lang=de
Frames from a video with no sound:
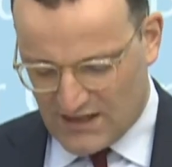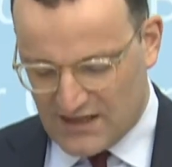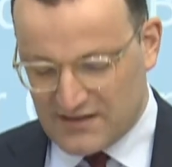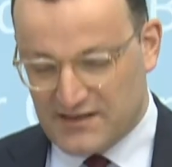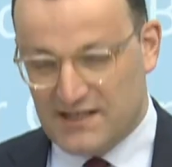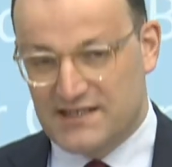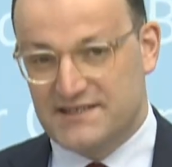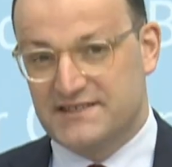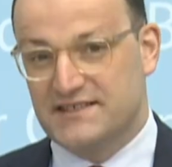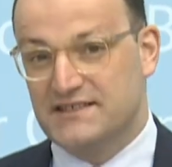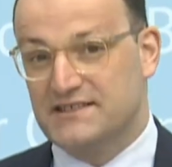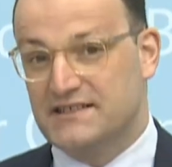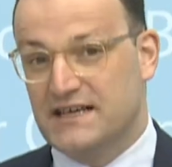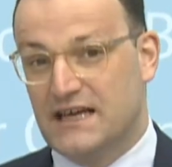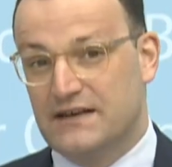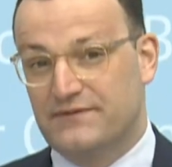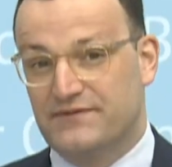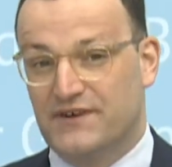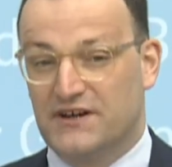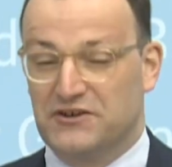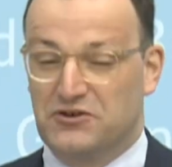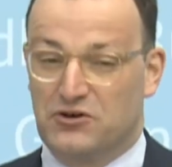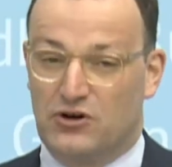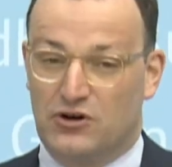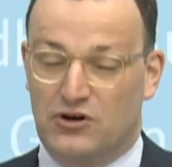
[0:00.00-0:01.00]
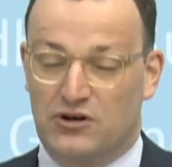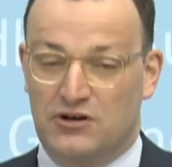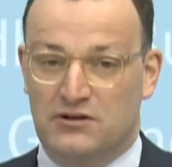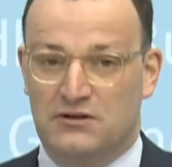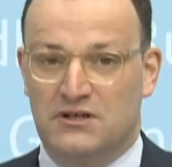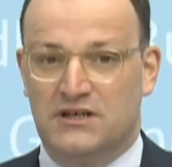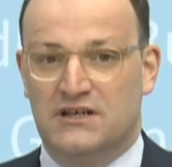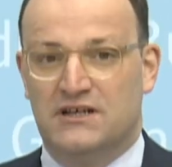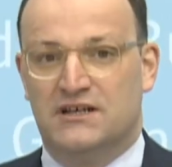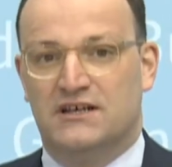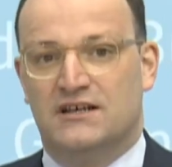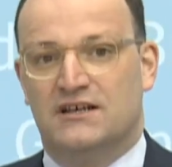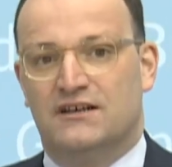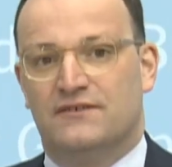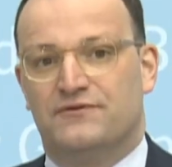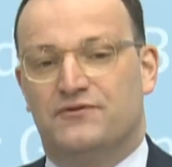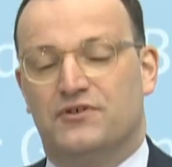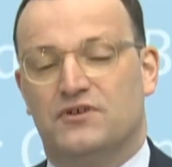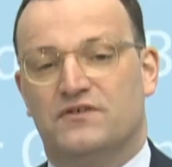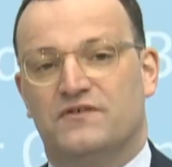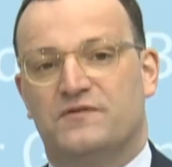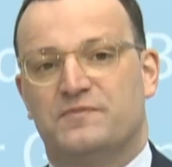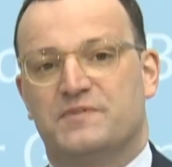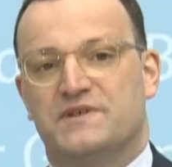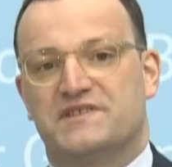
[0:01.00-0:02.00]
dann sind etwa noch
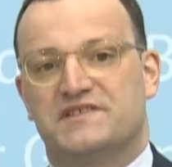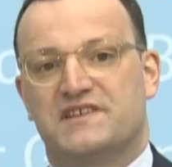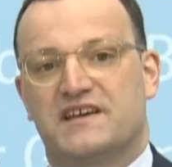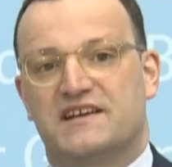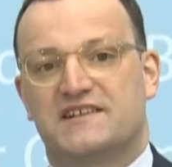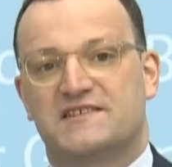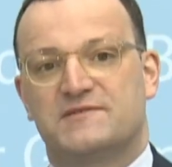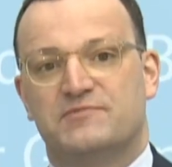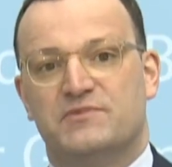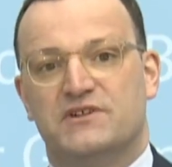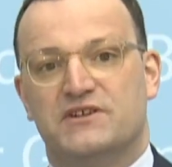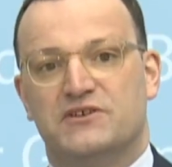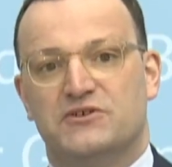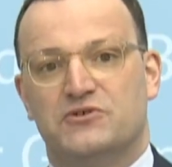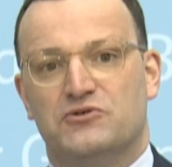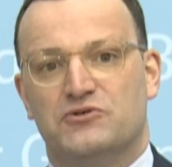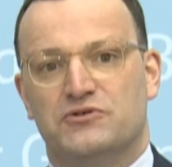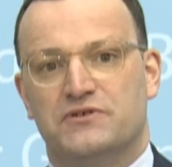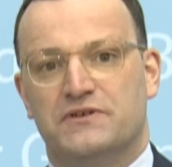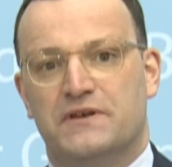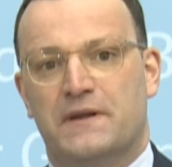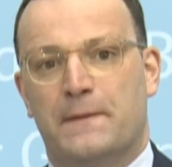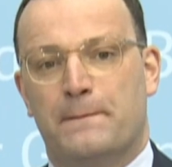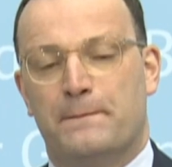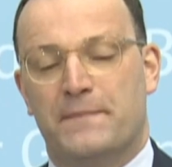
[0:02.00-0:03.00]
fünf bis sechs Millionen